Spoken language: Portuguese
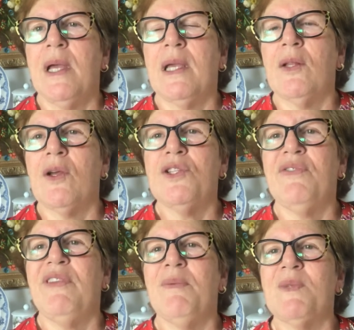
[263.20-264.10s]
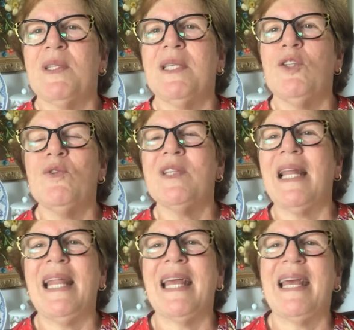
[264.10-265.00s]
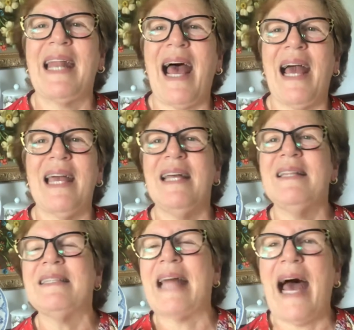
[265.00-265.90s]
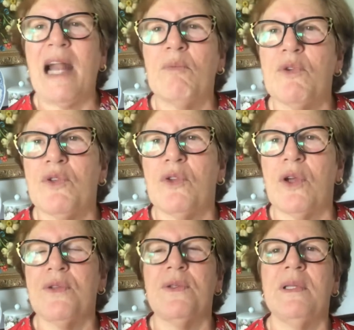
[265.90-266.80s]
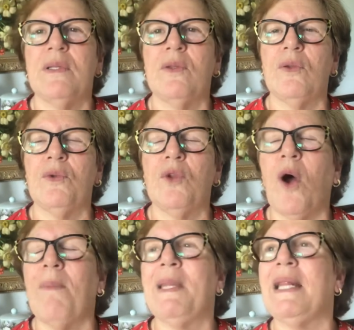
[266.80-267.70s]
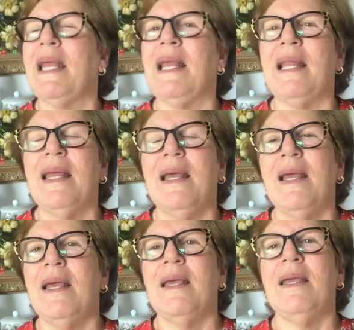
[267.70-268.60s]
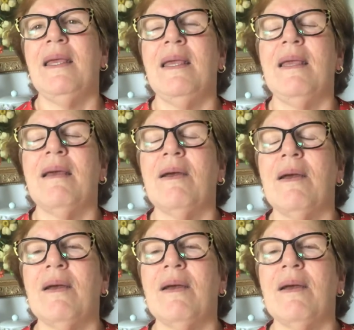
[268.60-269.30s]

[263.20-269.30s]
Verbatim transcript: que nós devíamos assim nos alegrar, cantarmos o nosso o nome dele e